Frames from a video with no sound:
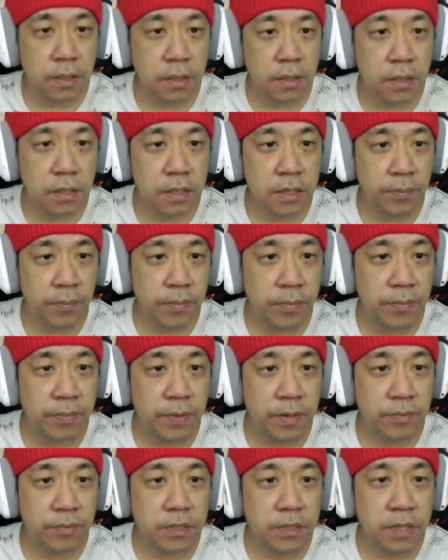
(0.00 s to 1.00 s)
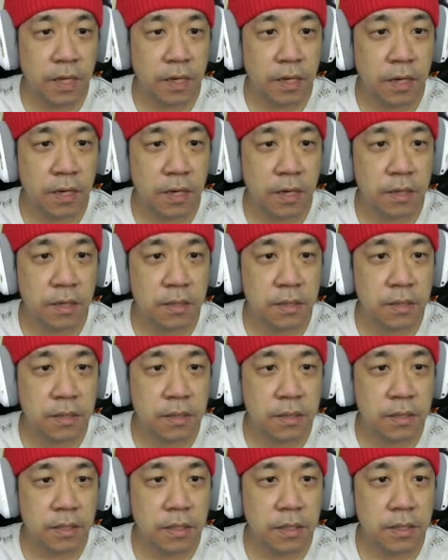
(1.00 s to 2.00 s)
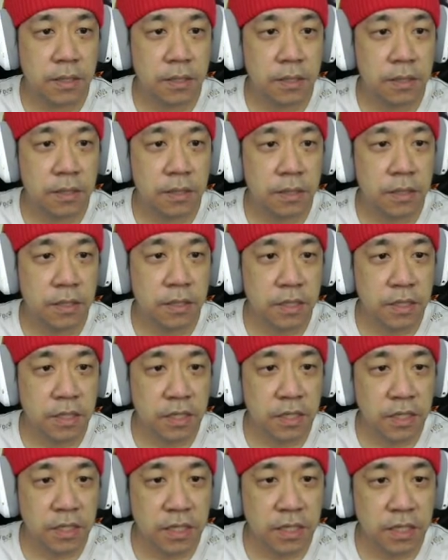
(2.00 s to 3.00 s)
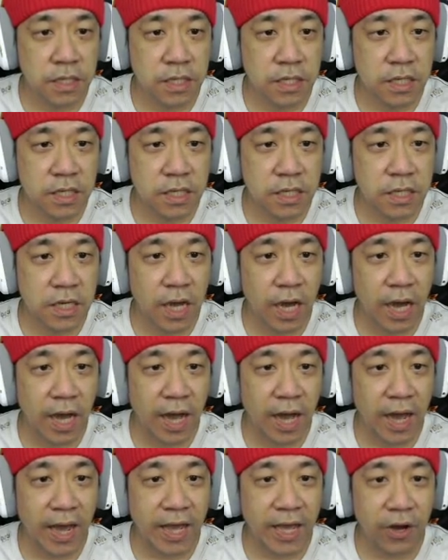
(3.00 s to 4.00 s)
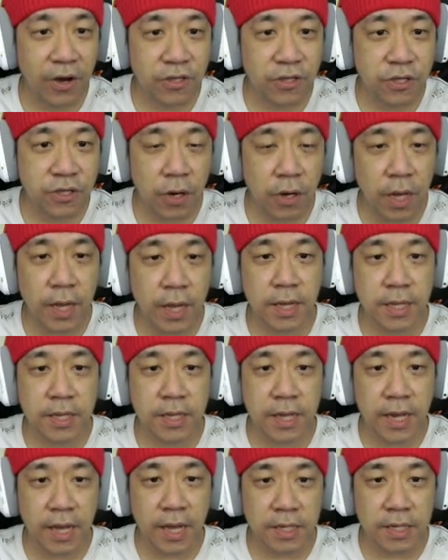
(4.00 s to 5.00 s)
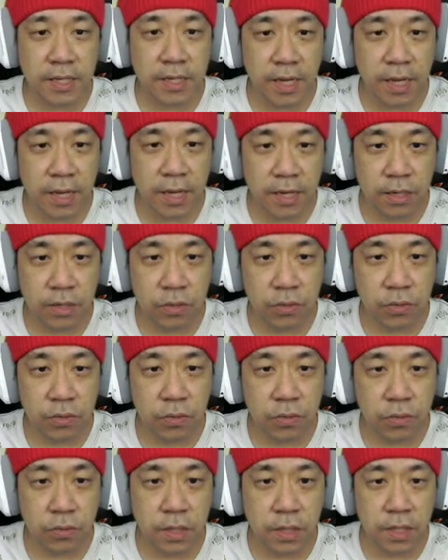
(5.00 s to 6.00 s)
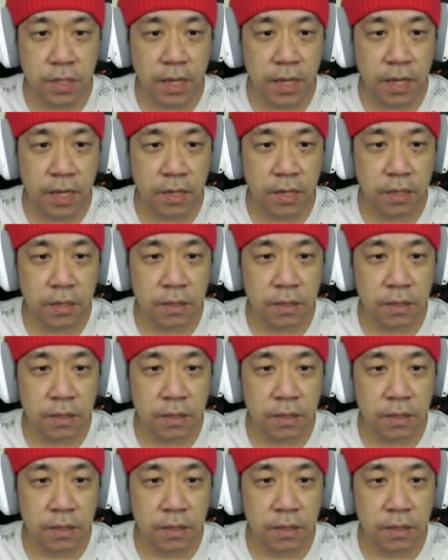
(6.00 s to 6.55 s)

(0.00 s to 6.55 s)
kita pelan-pelan bisa nggak? Di... Eh, oh, ocok. Eh, hilang dia. Oh, hilang.